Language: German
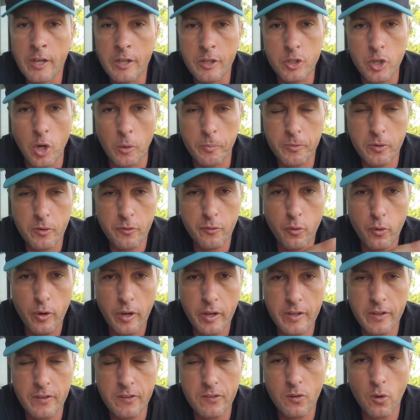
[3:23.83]
Ich habe es ja
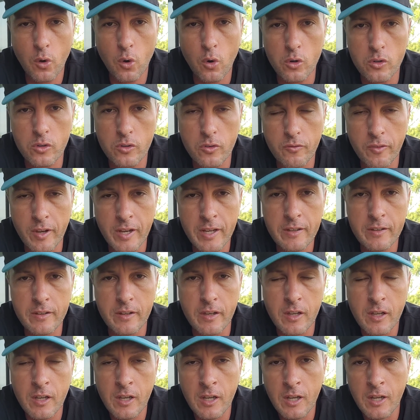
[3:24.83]
vorher gesagt,
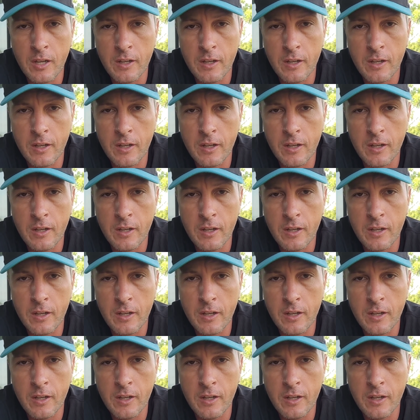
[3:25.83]
wenn